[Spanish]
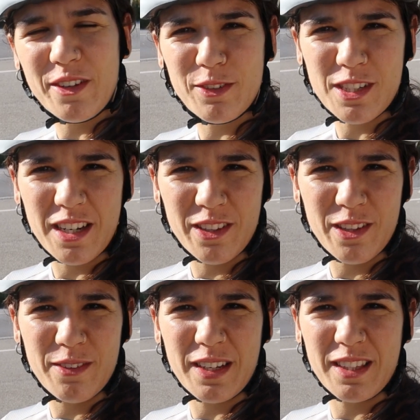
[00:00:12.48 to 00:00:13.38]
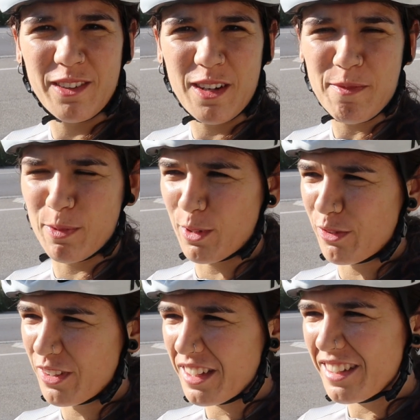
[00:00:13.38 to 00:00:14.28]
Hoy hemos salido de Barcelona
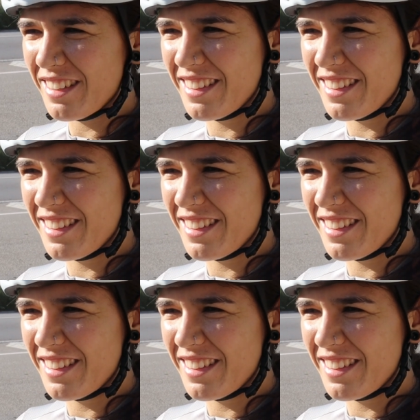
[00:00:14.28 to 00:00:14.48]
por fin.